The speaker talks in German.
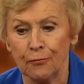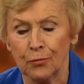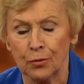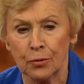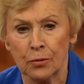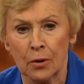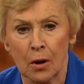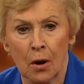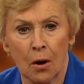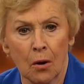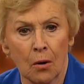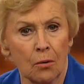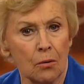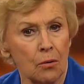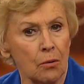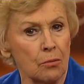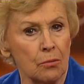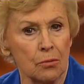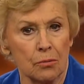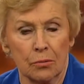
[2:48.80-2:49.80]
und,
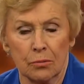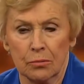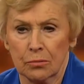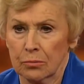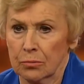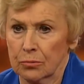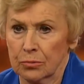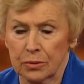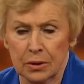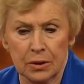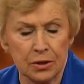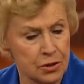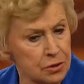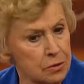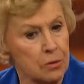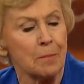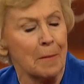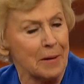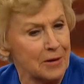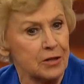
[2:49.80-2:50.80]
und ist,
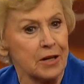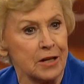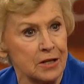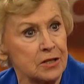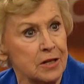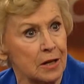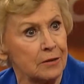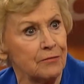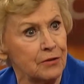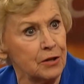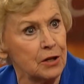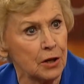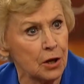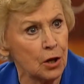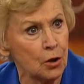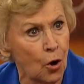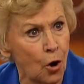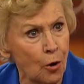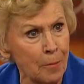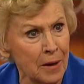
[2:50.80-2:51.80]
ich meine, der ist dann wieder
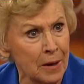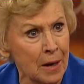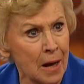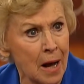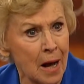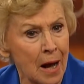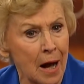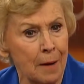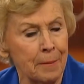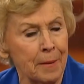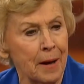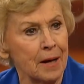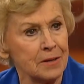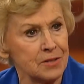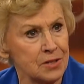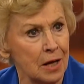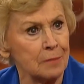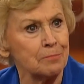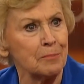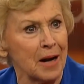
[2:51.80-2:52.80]
gekommen, aber
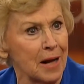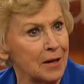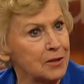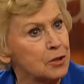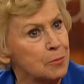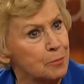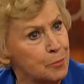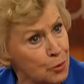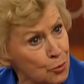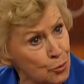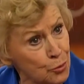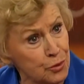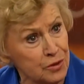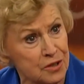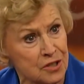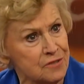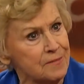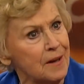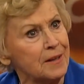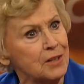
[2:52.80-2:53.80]
hat, man hat ihn beruhigt,
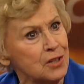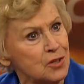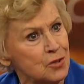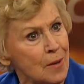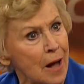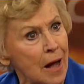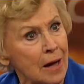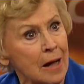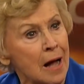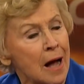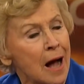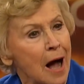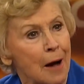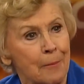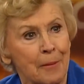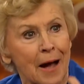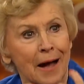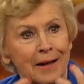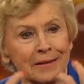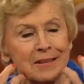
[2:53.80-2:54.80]
das war nicht so arg,
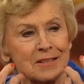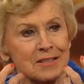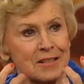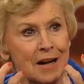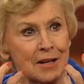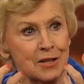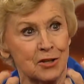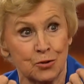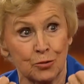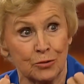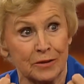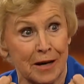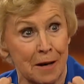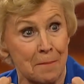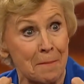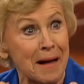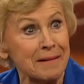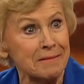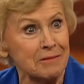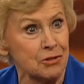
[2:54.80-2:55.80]
aber er hat das alles so
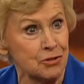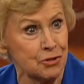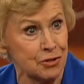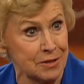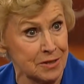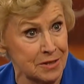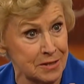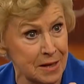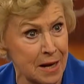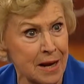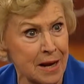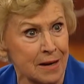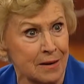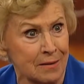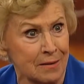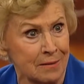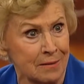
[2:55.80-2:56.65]
dramatisch gesehen.